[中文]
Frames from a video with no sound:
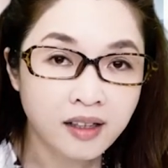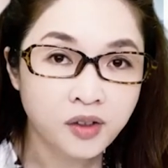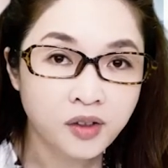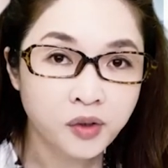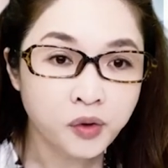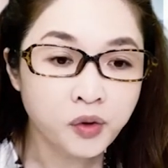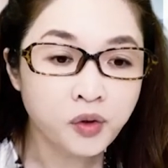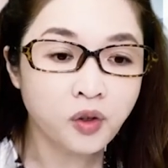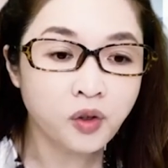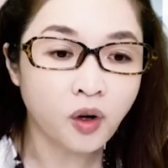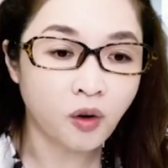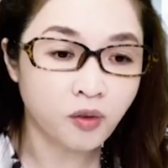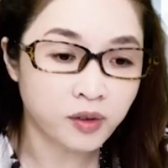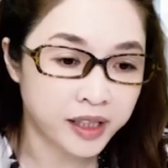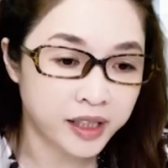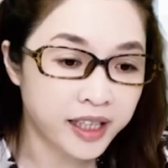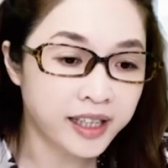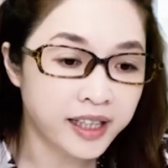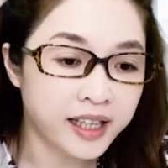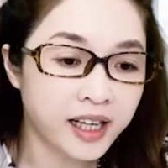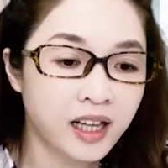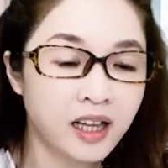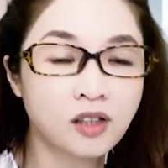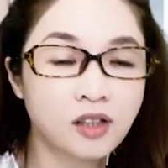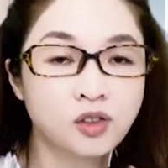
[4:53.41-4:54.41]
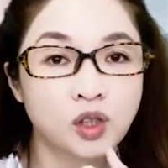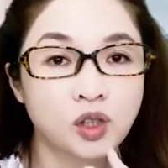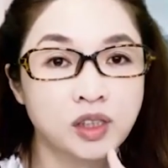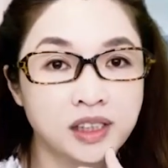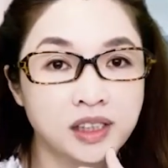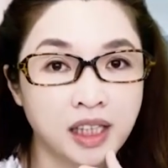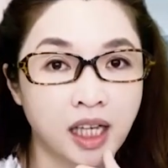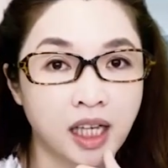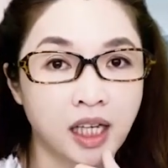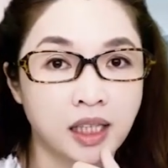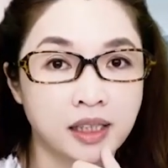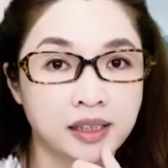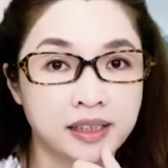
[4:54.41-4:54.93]
裕隆你可以看到最近
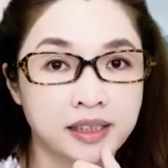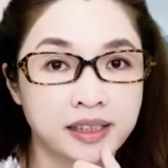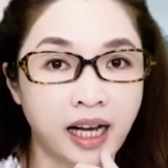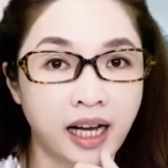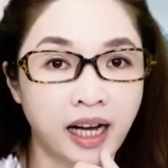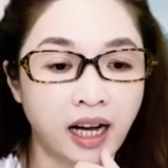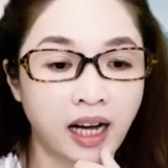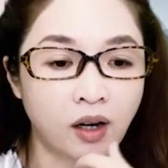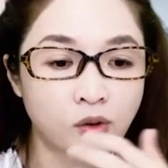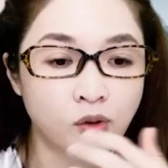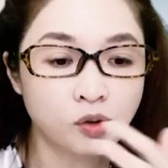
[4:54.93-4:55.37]
也很强啊。